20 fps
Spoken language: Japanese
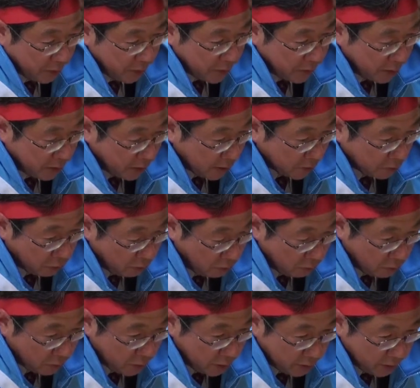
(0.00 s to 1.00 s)
生活保
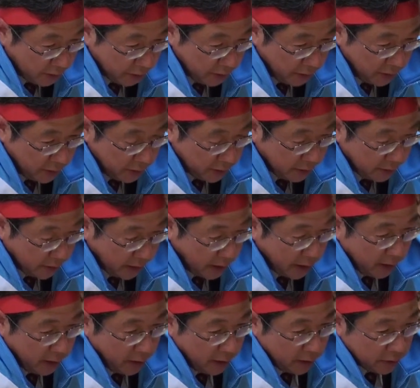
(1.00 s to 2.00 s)
護世帯
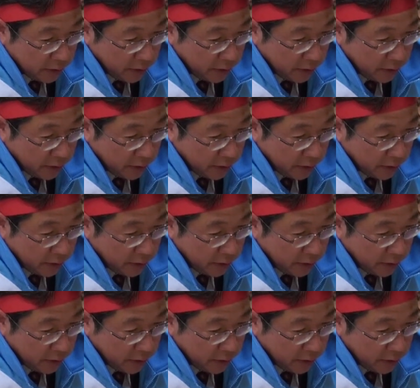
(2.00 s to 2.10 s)
か